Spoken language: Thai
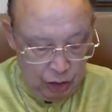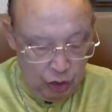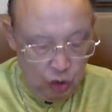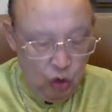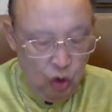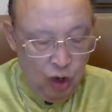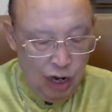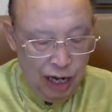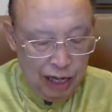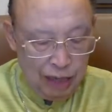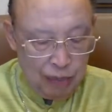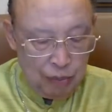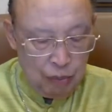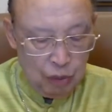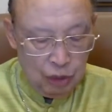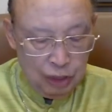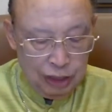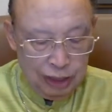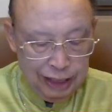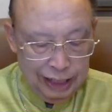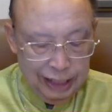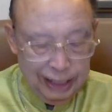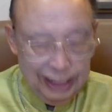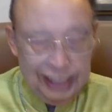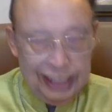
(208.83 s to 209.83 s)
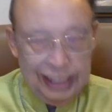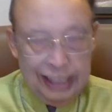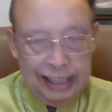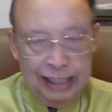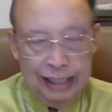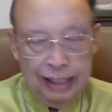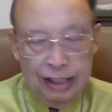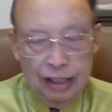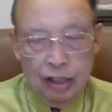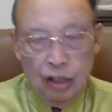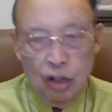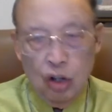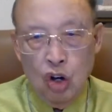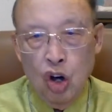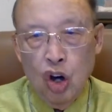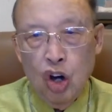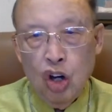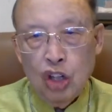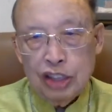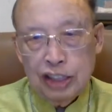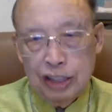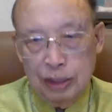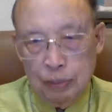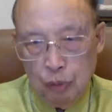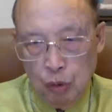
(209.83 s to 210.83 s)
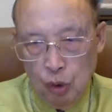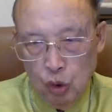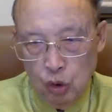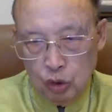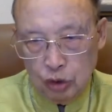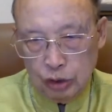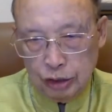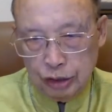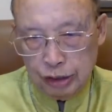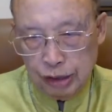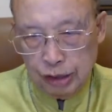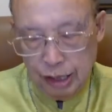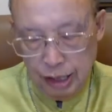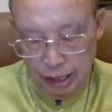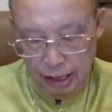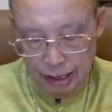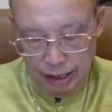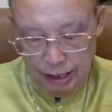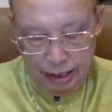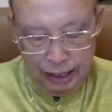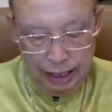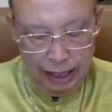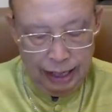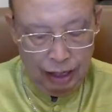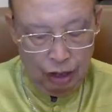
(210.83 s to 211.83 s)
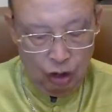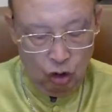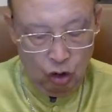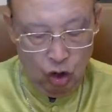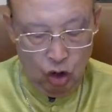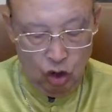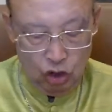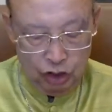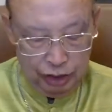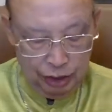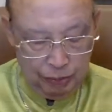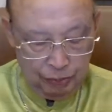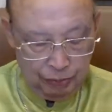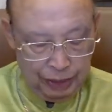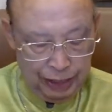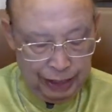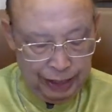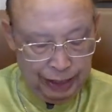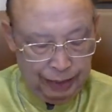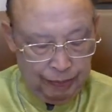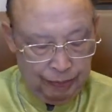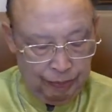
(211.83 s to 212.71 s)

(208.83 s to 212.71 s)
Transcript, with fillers: โยฮันบทที่หนึ่งข้อสิบหกและข้อสิบเจ็ด